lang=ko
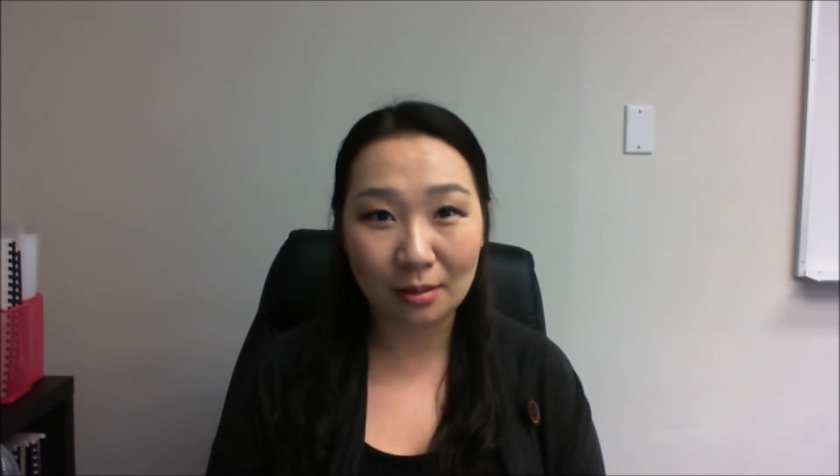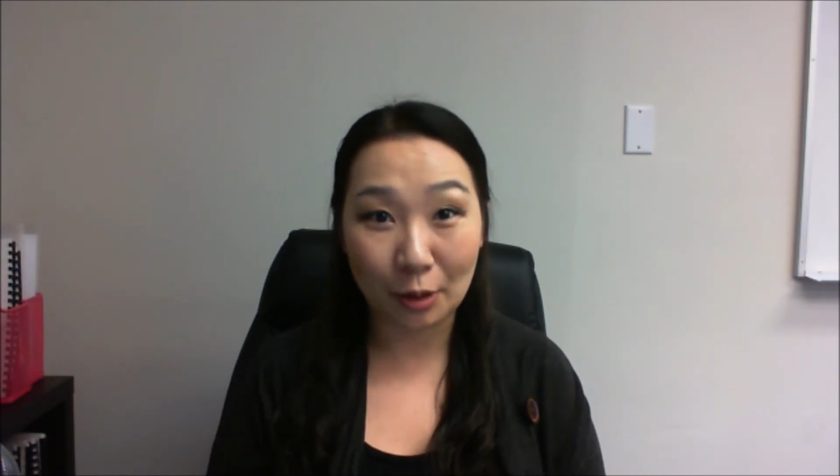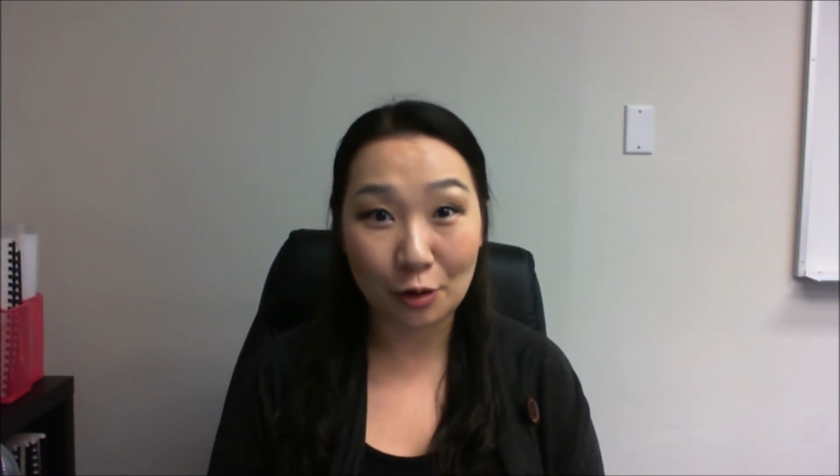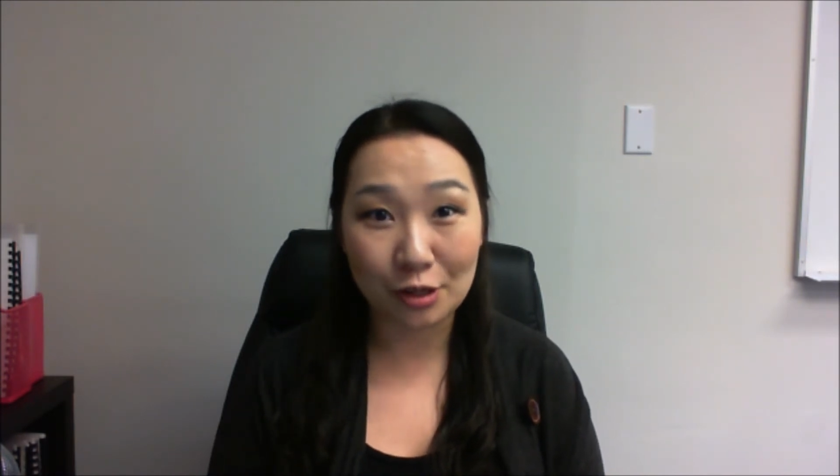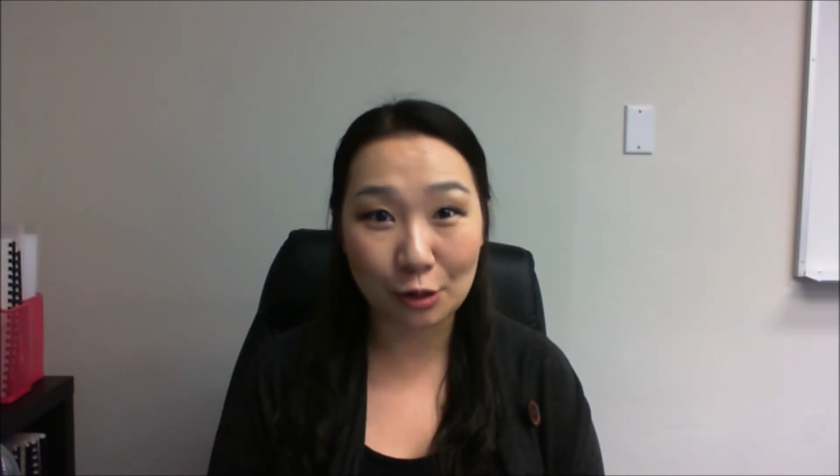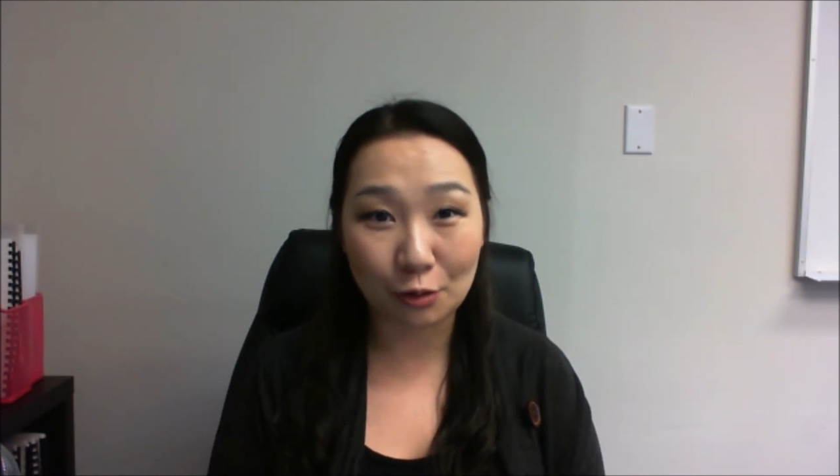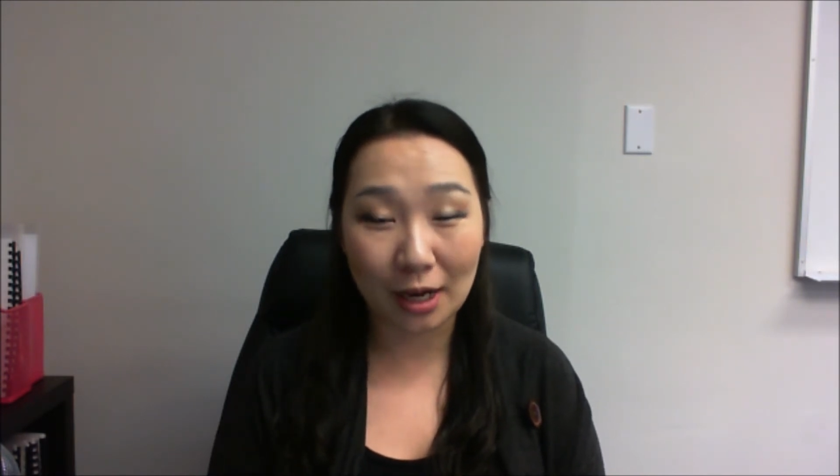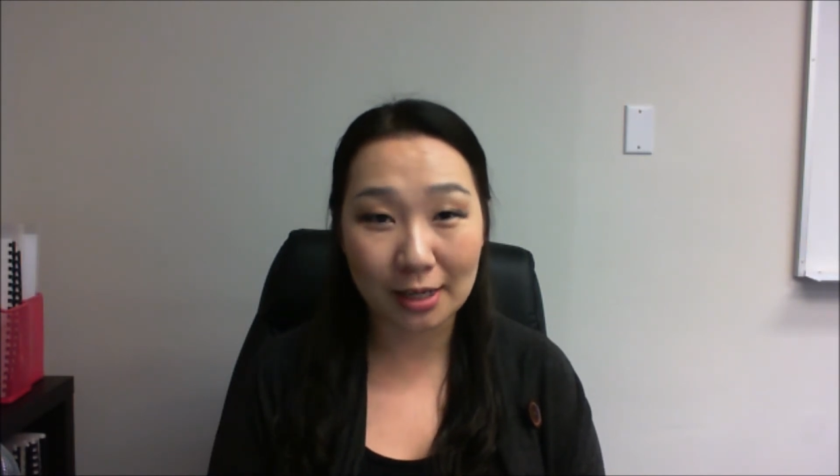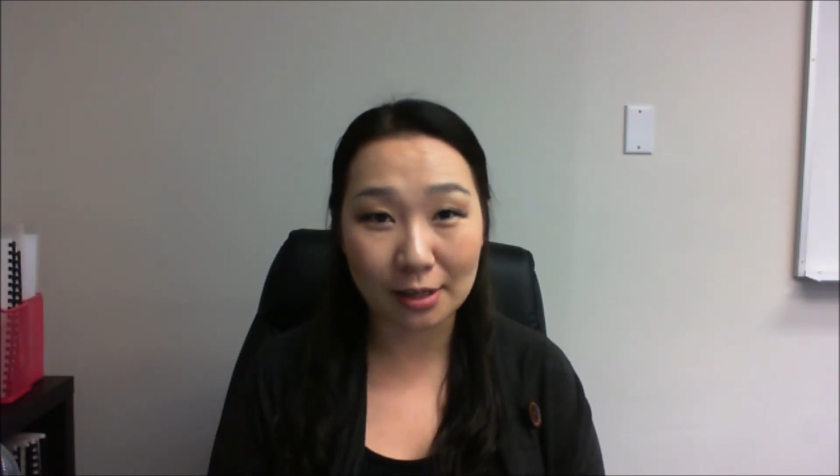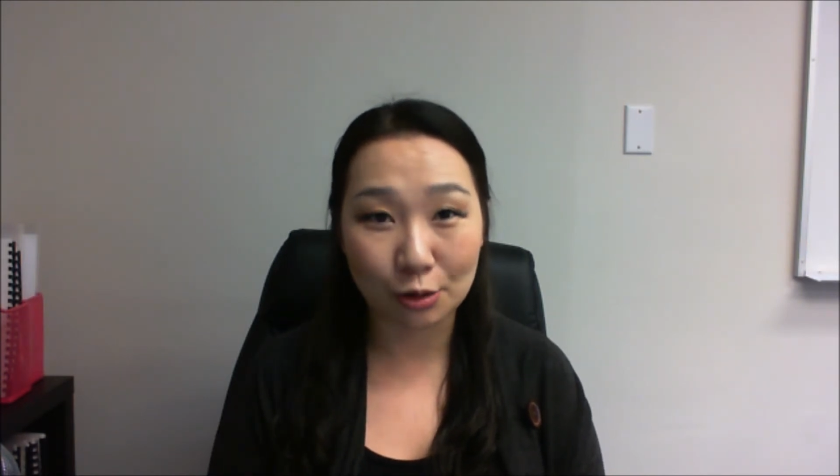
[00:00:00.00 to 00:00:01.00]
뭐 이런 식으로
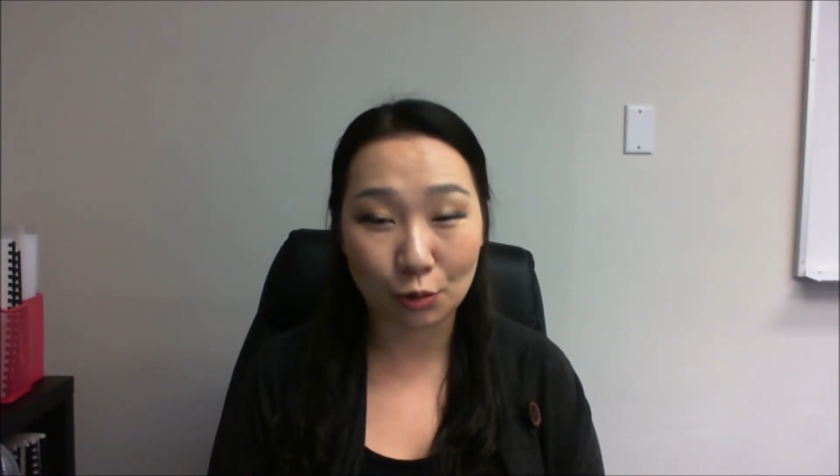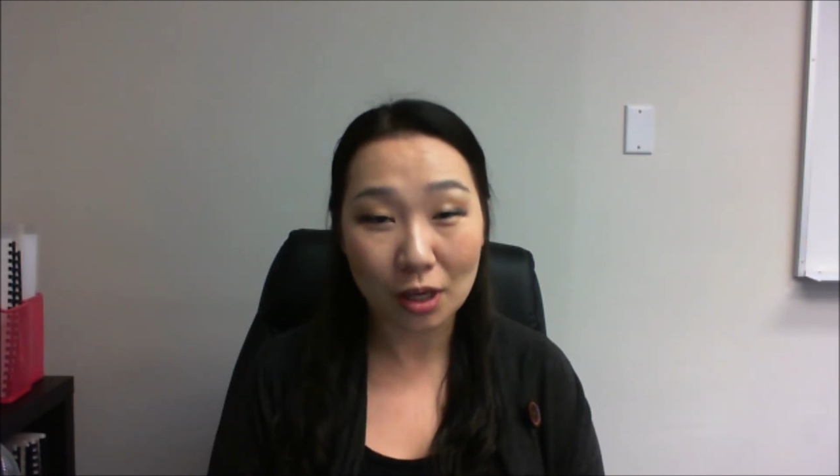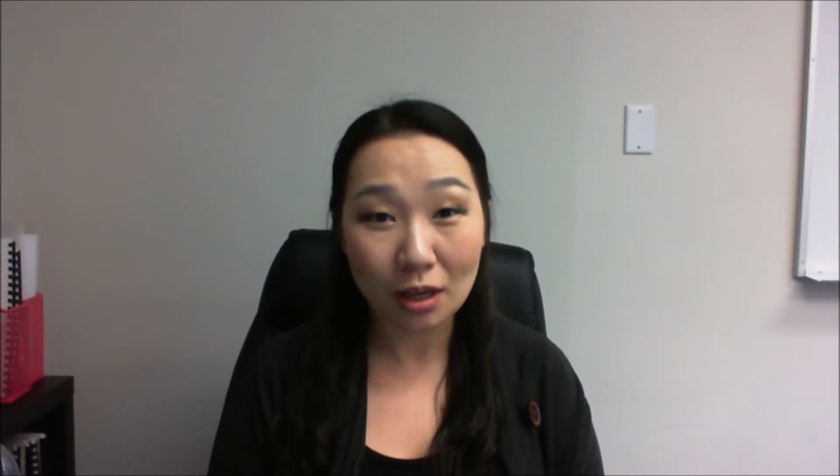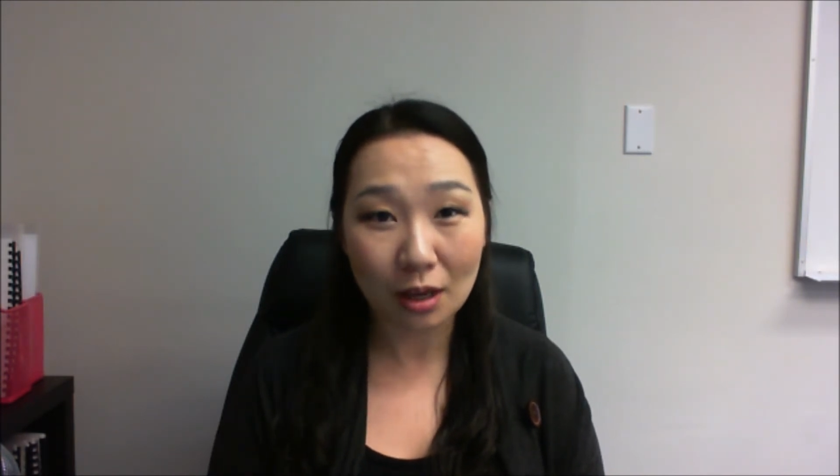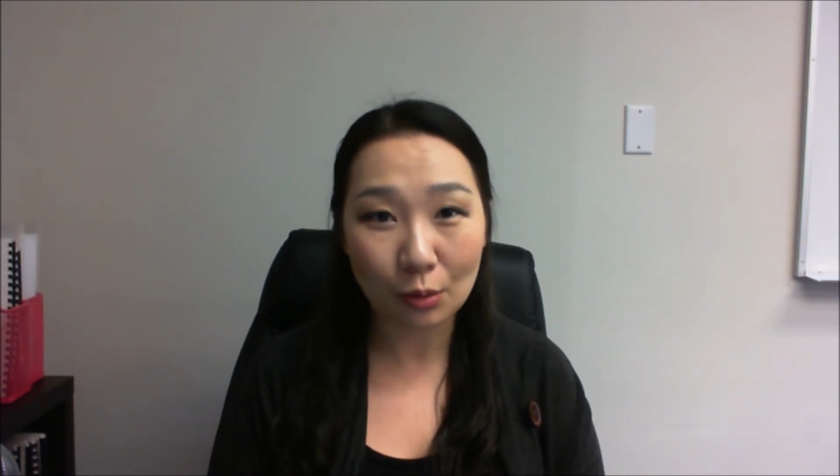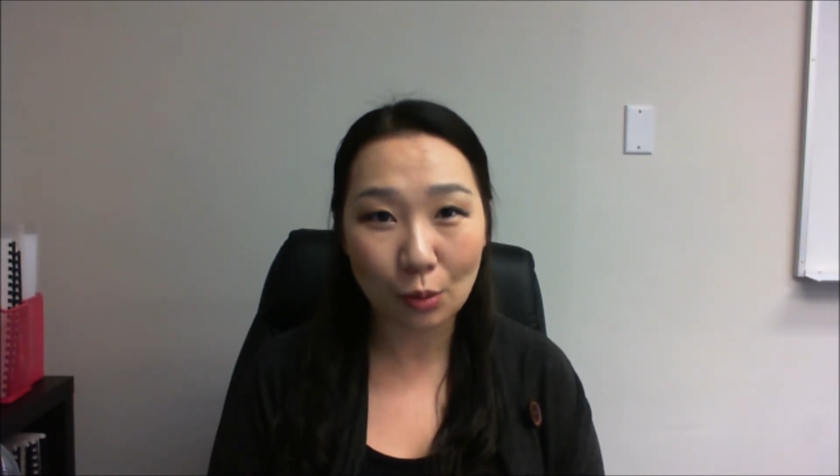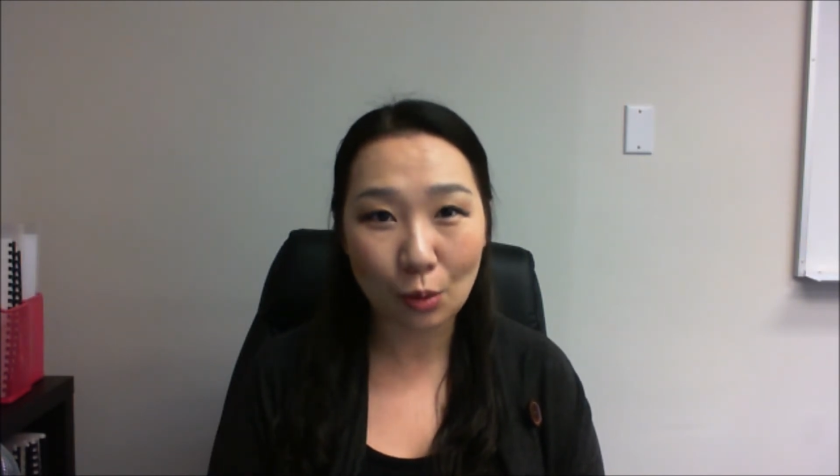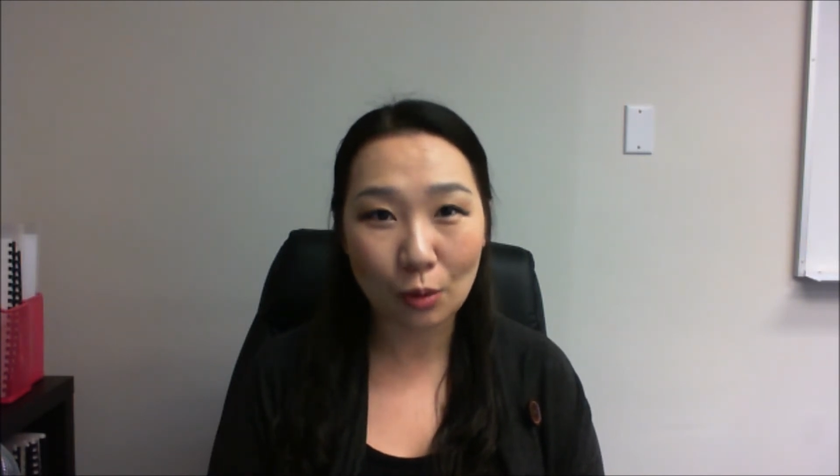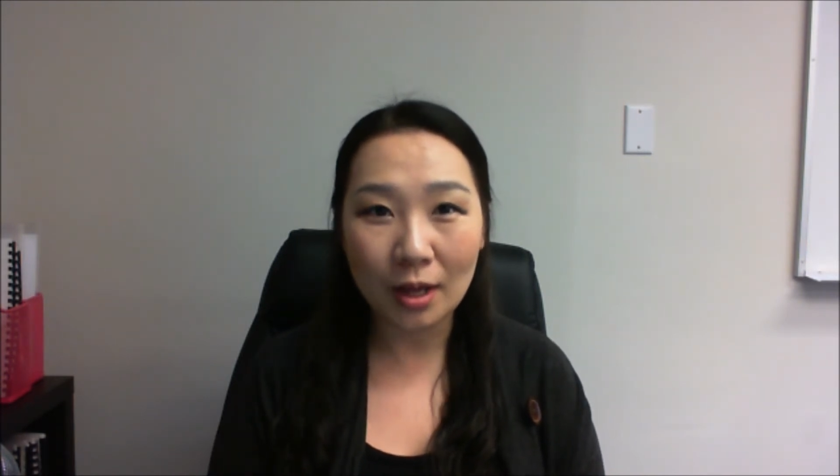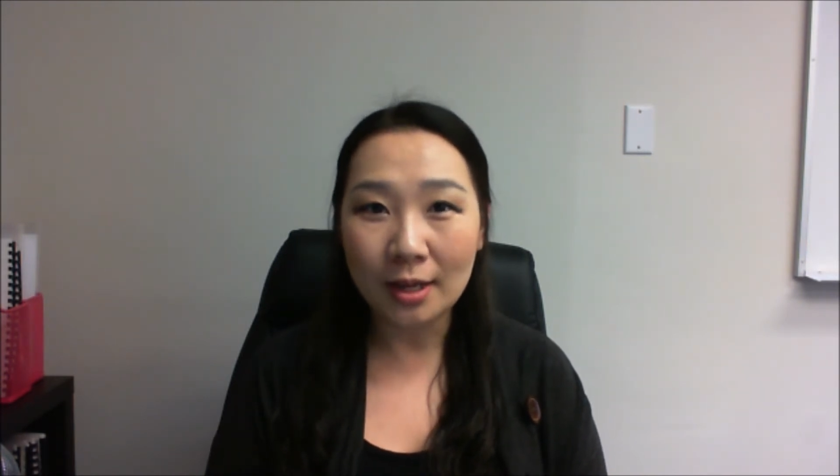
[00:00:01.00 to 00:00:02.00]
가실 수도
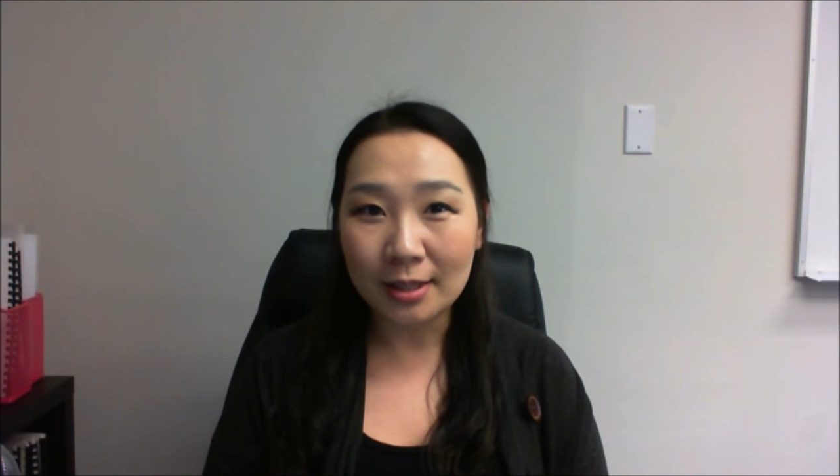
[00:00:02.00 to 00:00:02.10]
있겠고